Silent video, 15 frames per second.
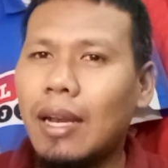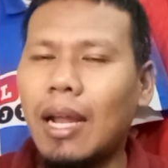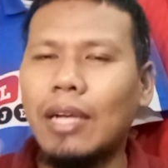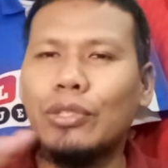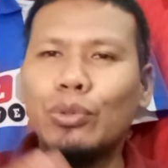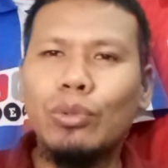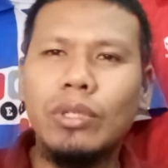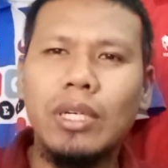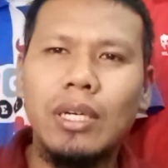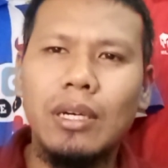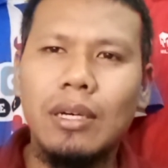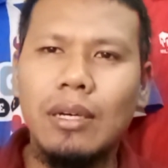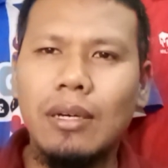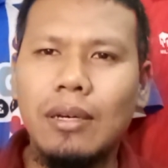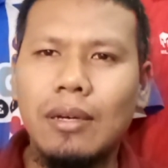langsung ke
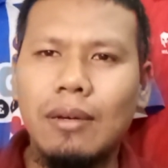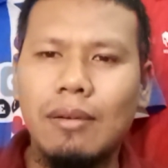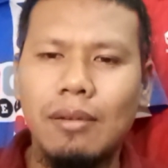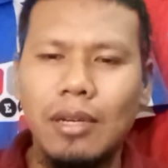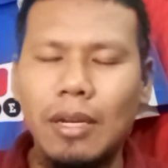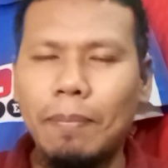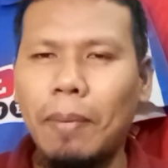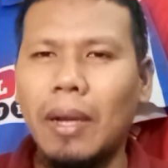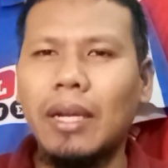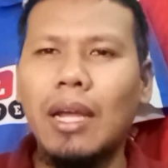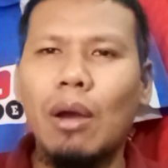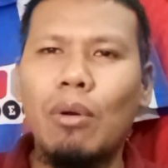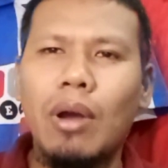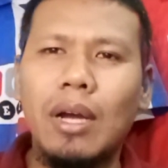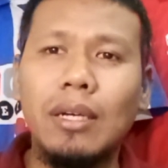depan
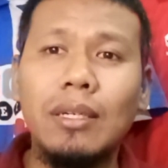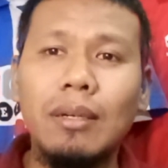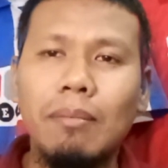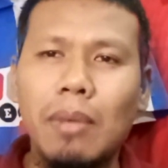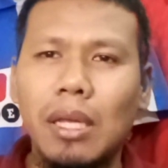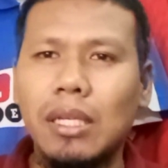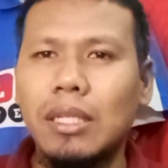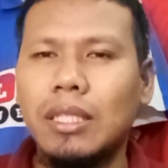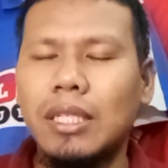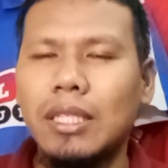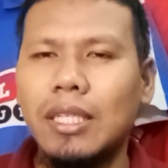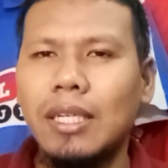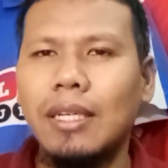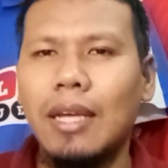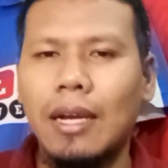gawang Manchester
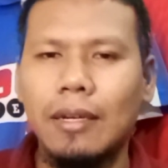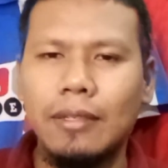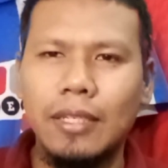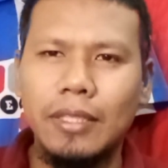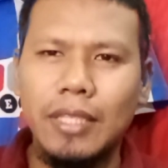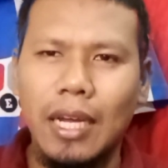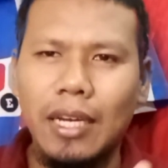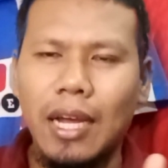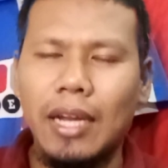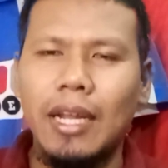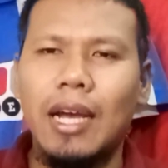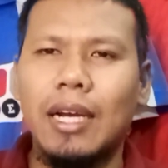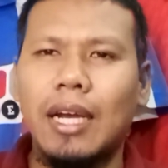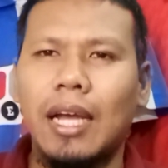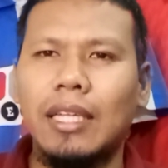City yang di sana
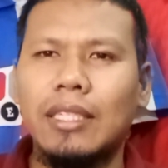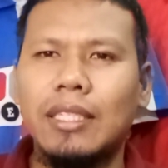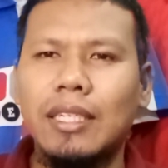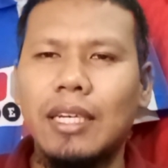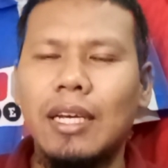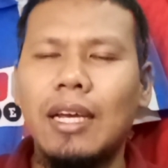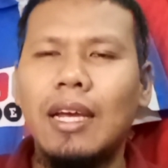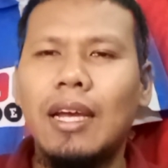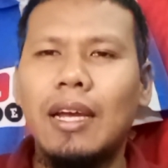ada Akanji